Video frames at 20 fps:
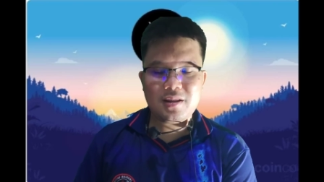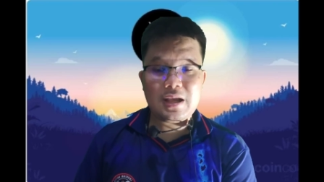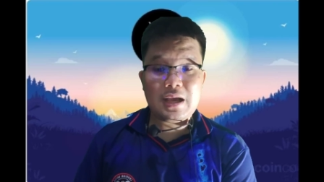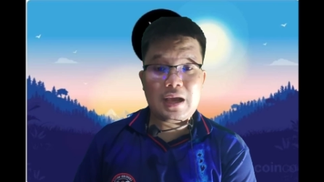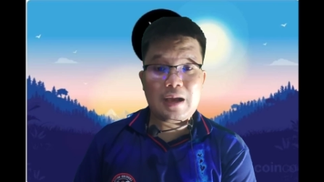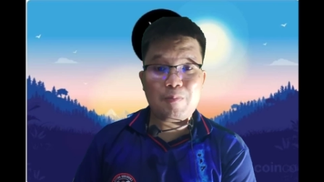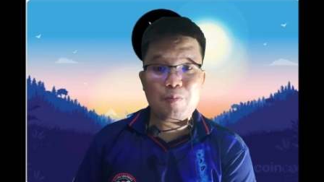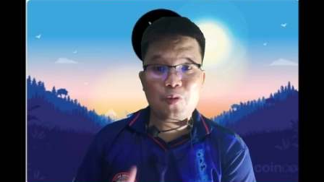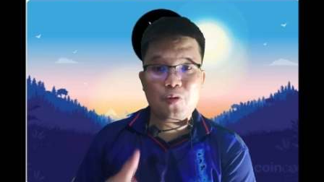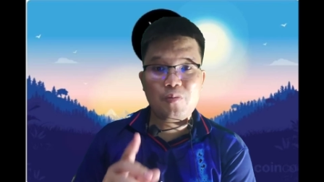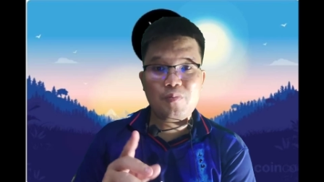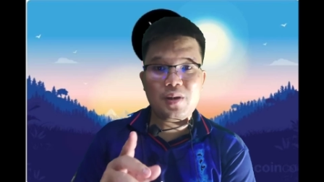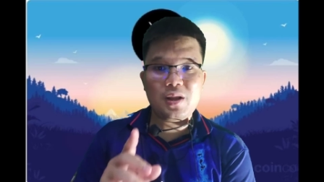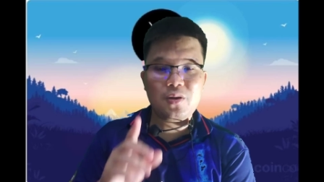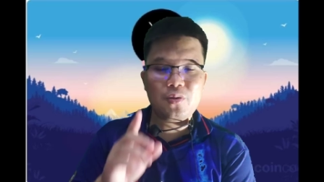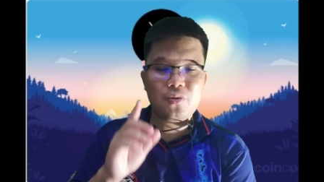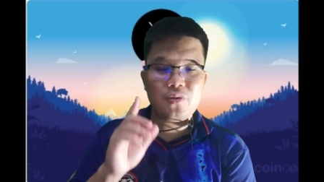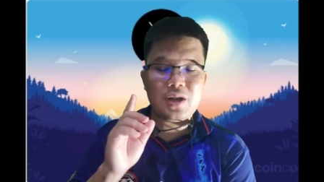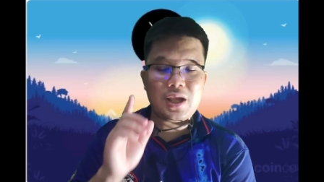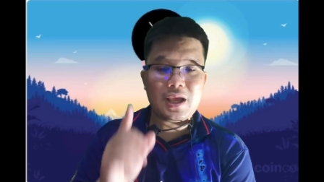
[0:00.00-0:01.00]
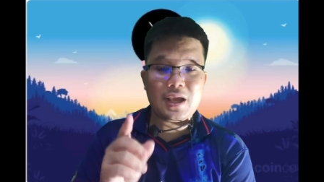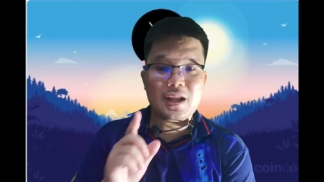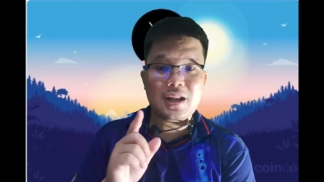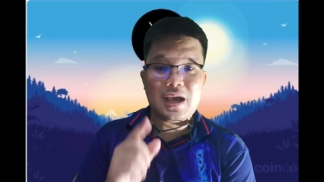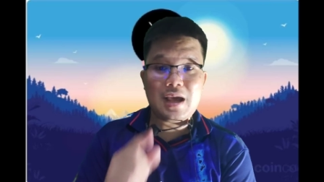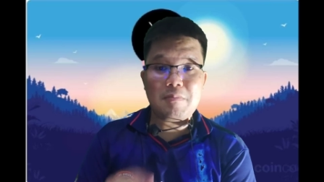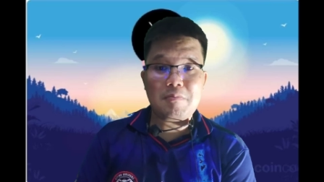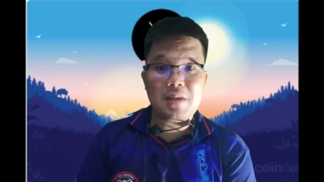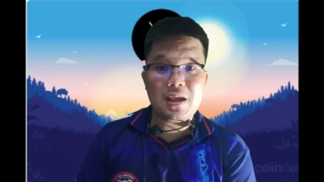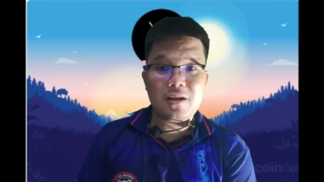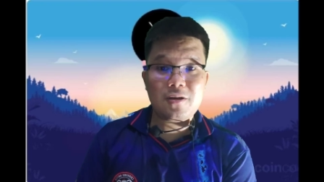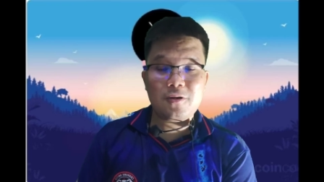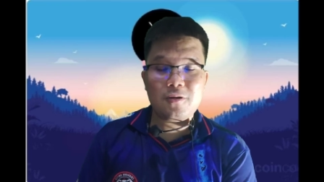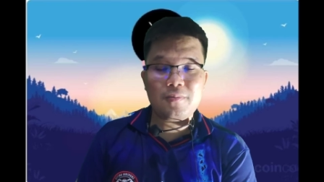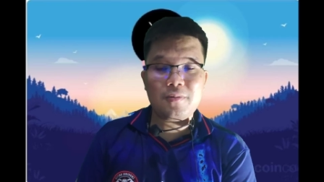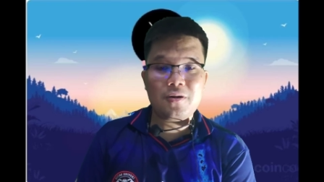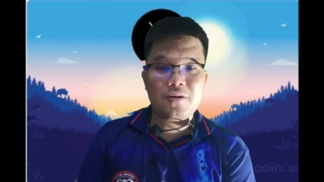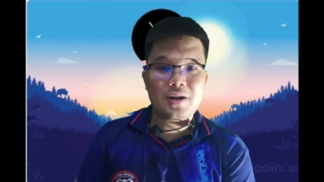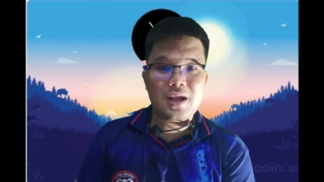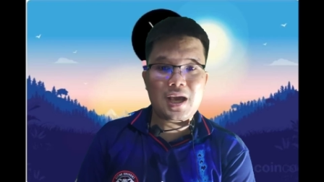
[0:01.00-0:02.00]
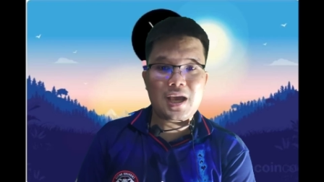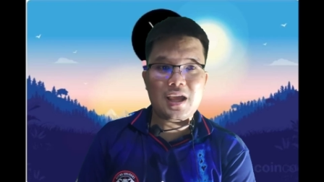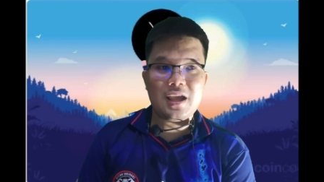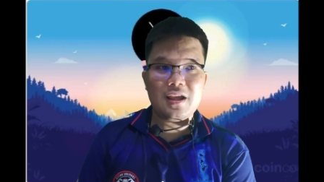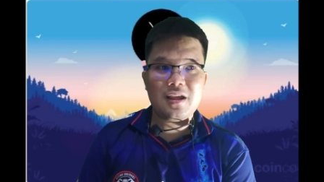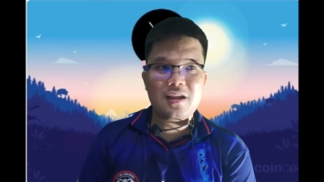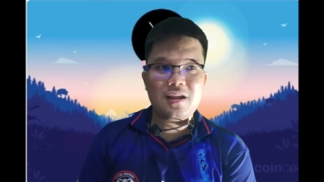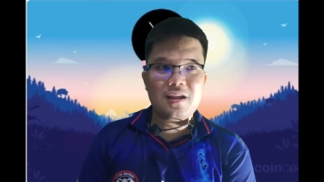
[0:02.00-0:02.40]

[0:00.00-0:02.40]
นะครับคุณไปดูในกระดาน Max Global ได้